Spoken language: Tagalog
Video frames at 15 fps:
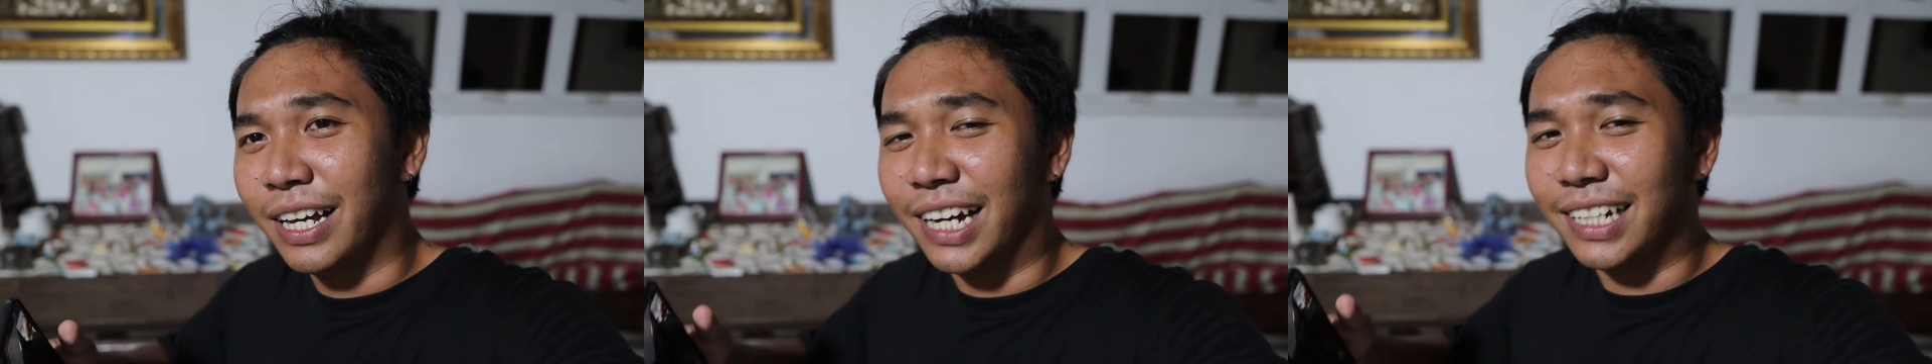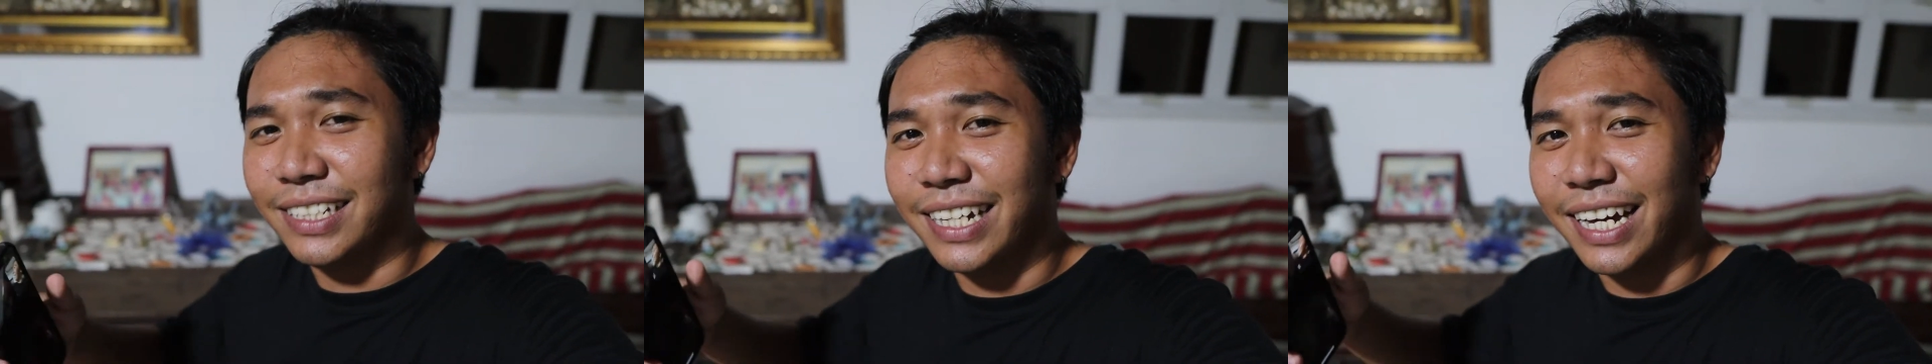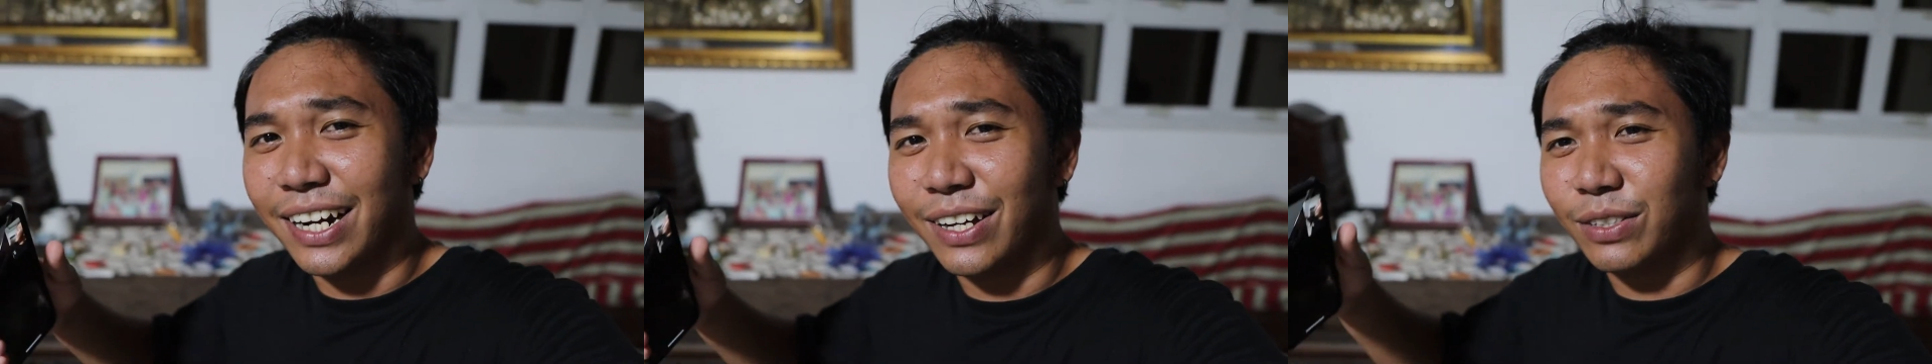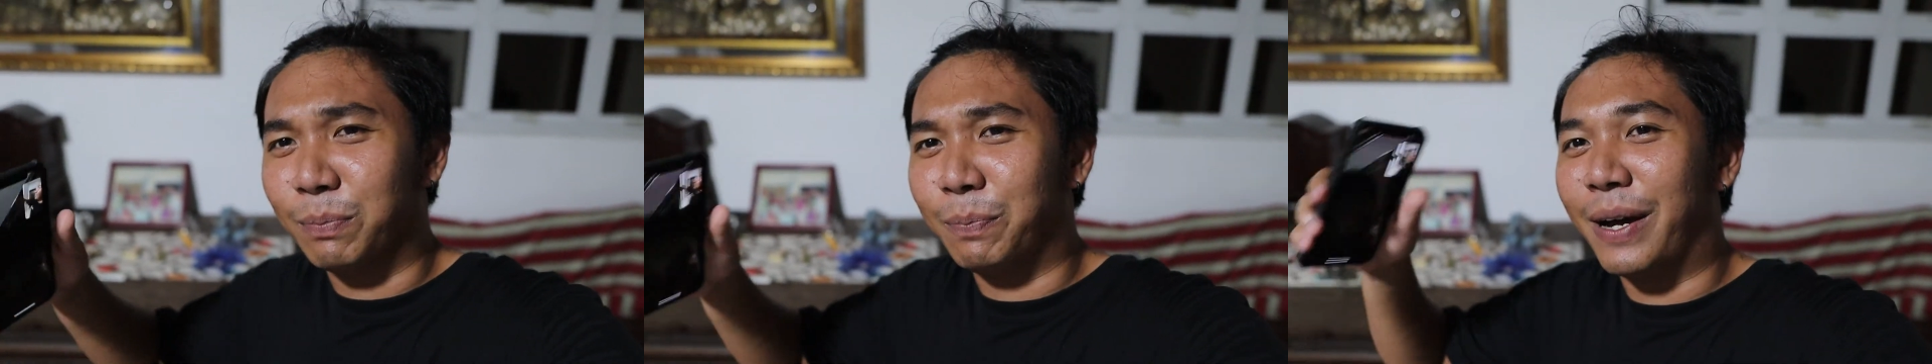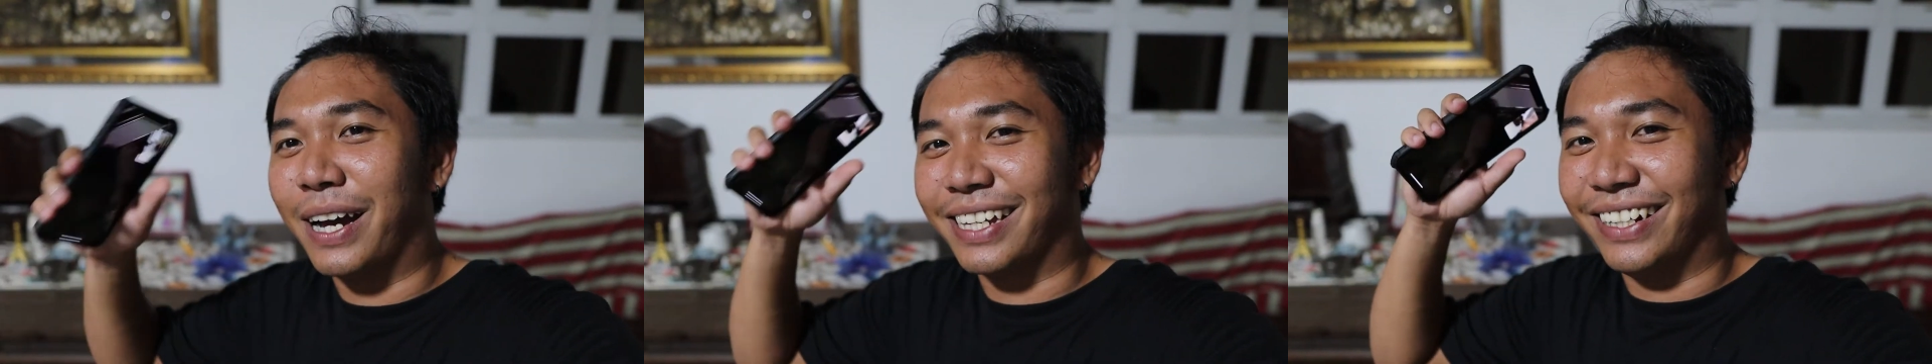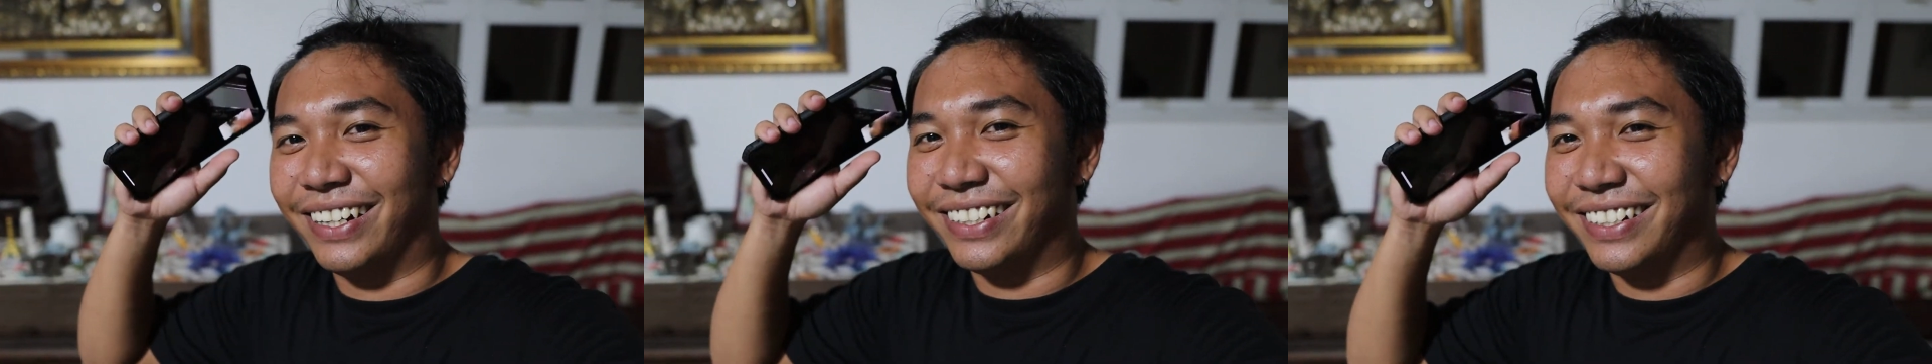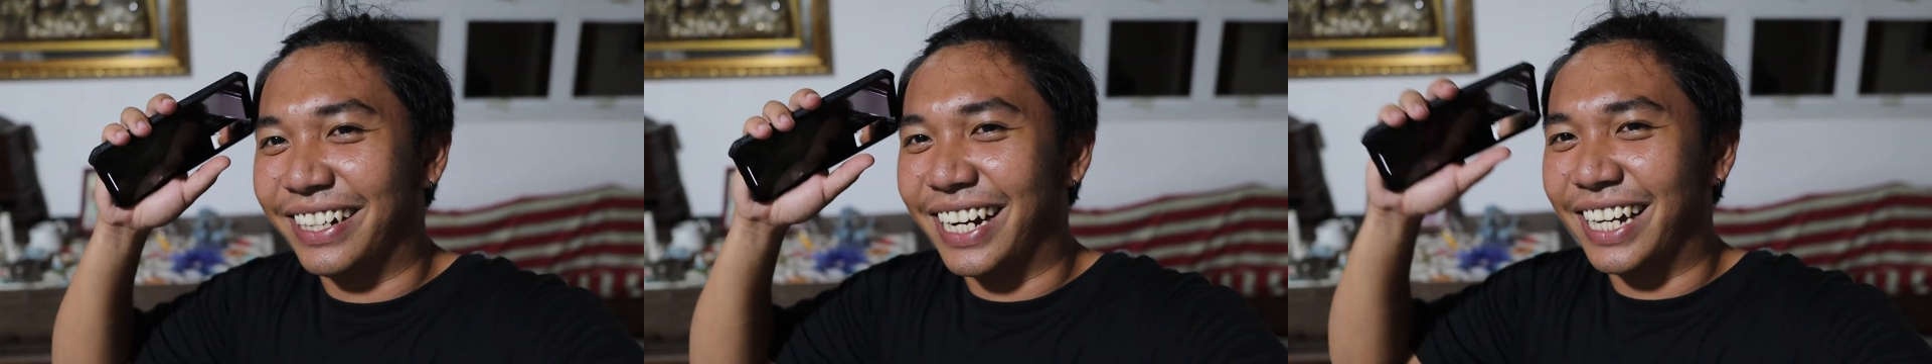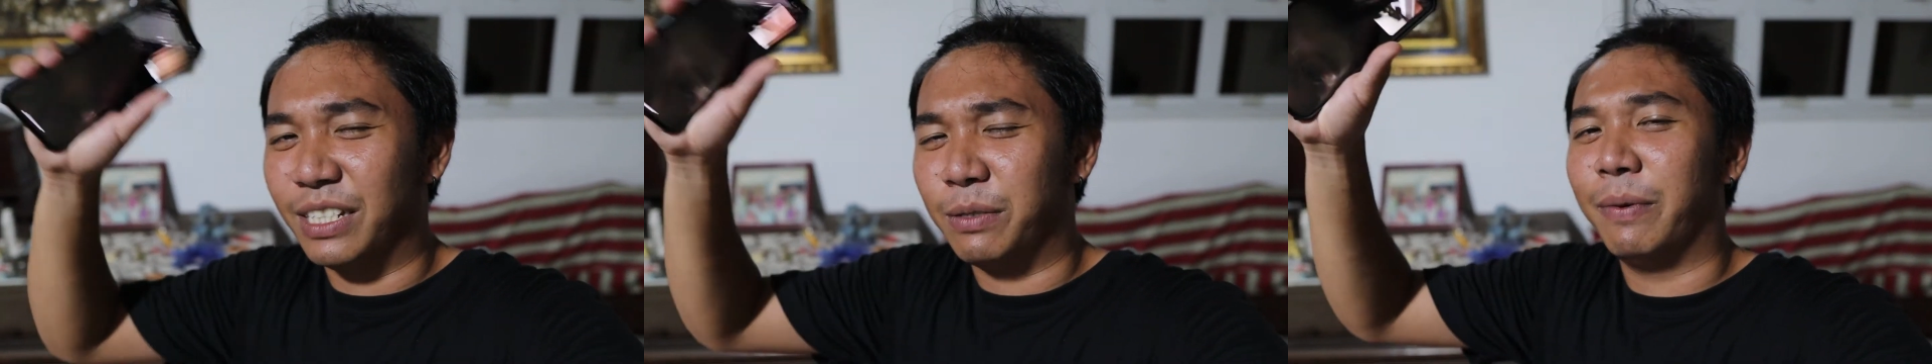At shoutout Backyard
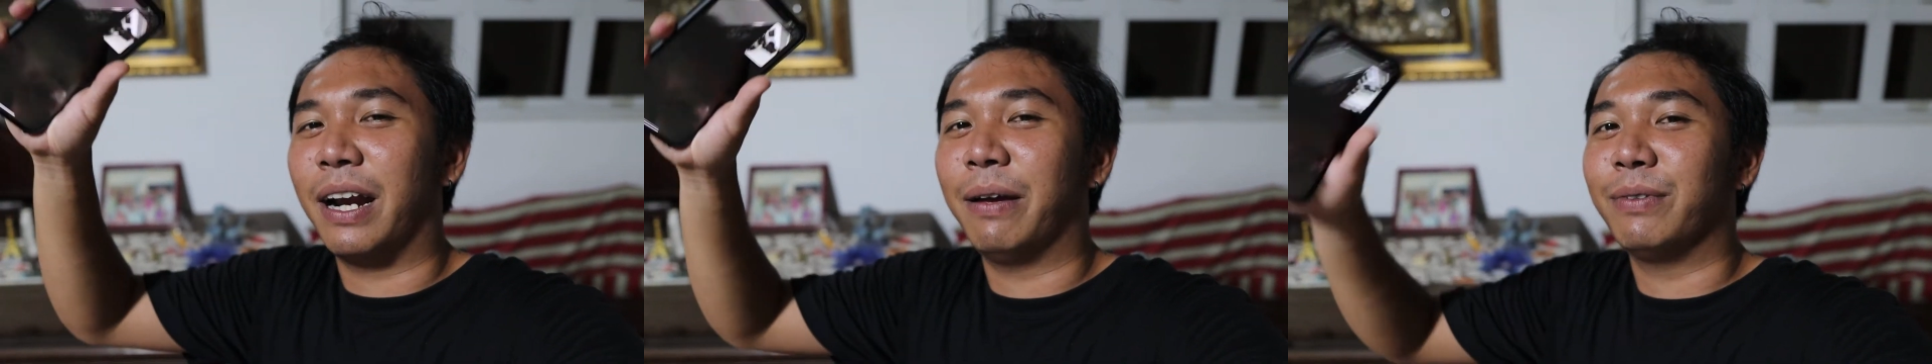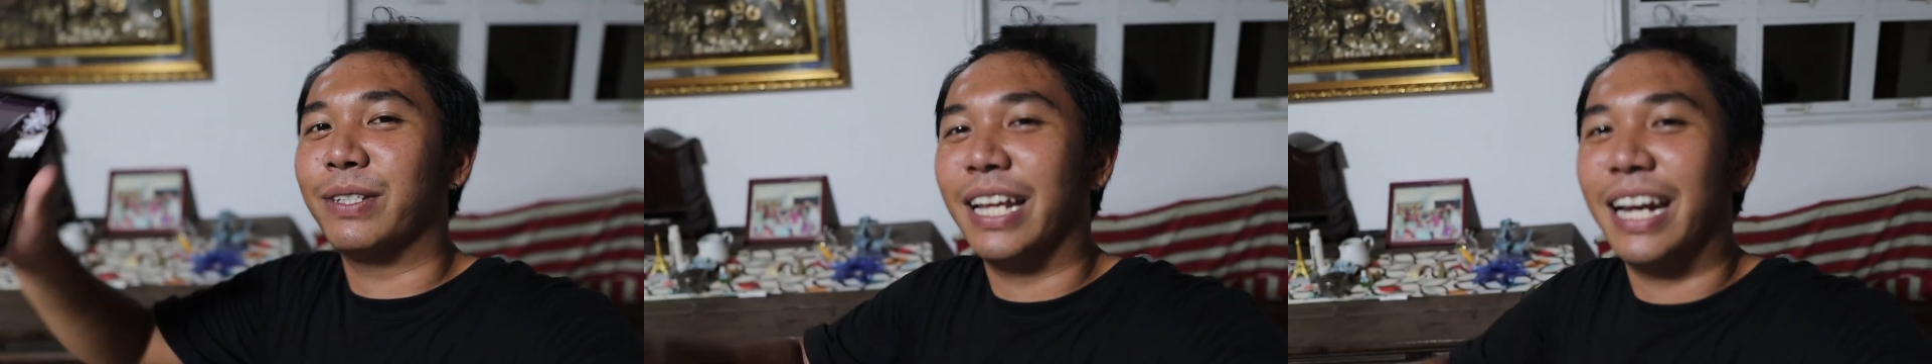Garage. Maraming